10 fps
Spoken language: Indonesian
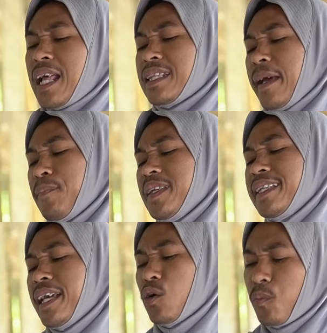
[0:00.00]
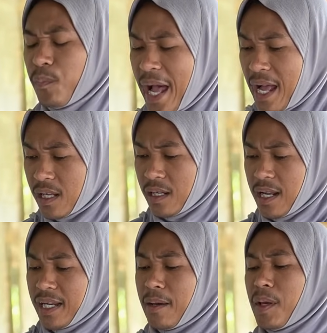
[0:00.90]
rantek piye lho Pak?
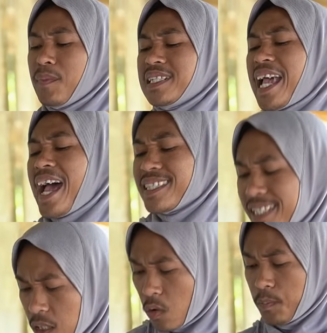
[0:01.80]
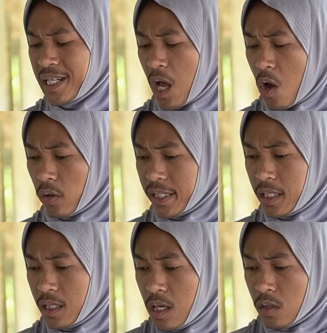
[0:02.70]
Lah main bensasi sasi lho
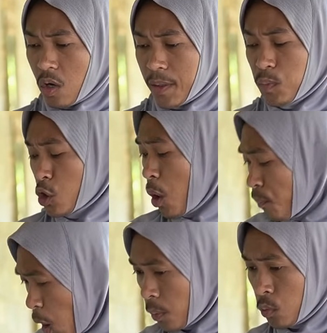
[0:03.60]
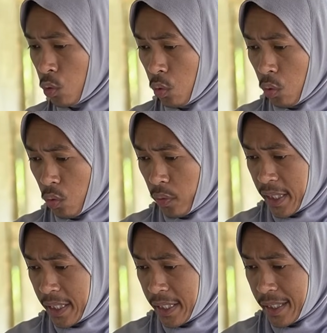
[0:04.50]
binahonge kok geblonyo bolmu
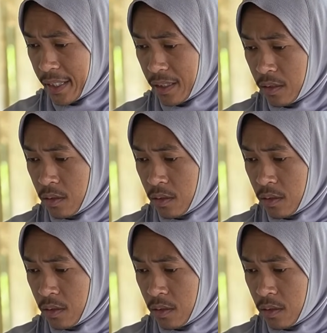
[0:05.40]
kuwi